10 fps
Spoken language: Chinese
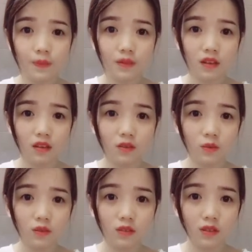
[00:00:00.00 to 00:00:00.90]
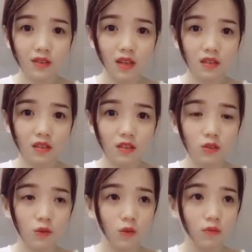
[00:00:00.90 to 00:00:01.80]
别让口红蹭脏了你的
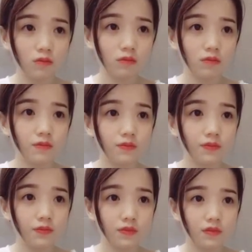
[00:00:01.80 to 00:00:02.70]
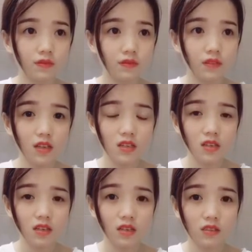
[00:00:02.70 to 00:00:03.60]
手。我跟吴彦祖谁？你，
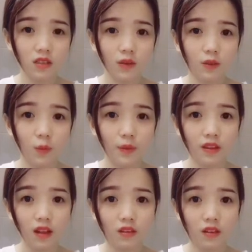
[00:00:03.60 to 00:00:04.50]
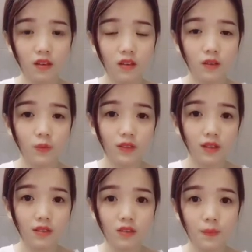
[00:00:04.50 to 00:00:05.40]
谁都没你帅。我的眼
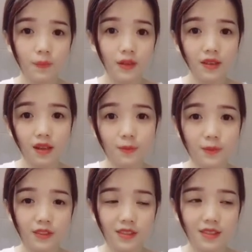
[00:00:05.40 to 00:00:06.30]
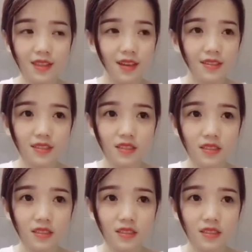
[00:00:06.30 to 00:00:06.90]
里根本看不见其他异性。